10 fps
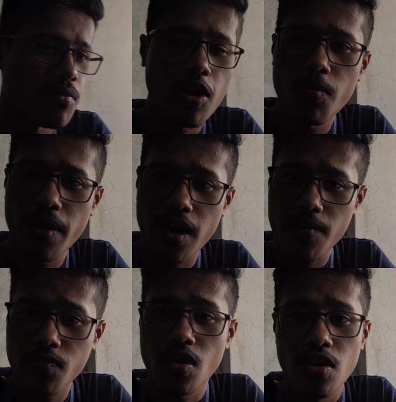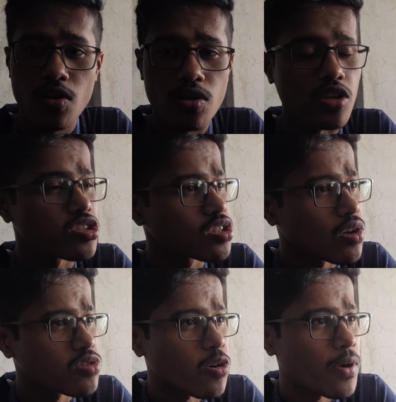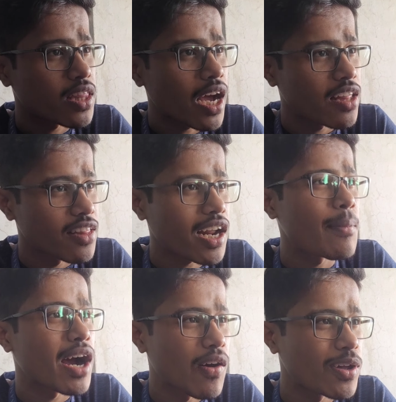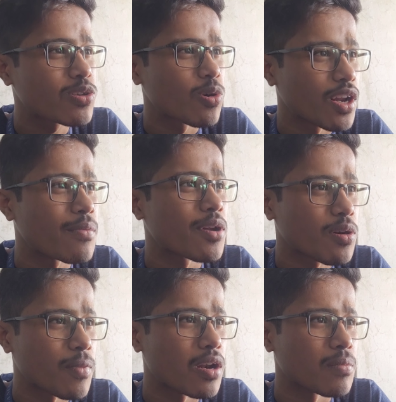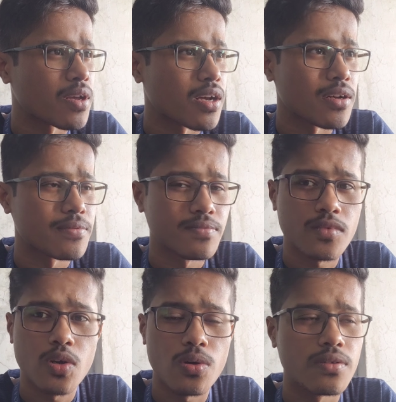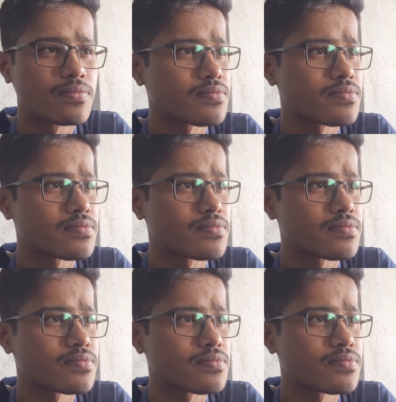मालूम पड़ा किसने उसको बताया अंदर का बगावत कौन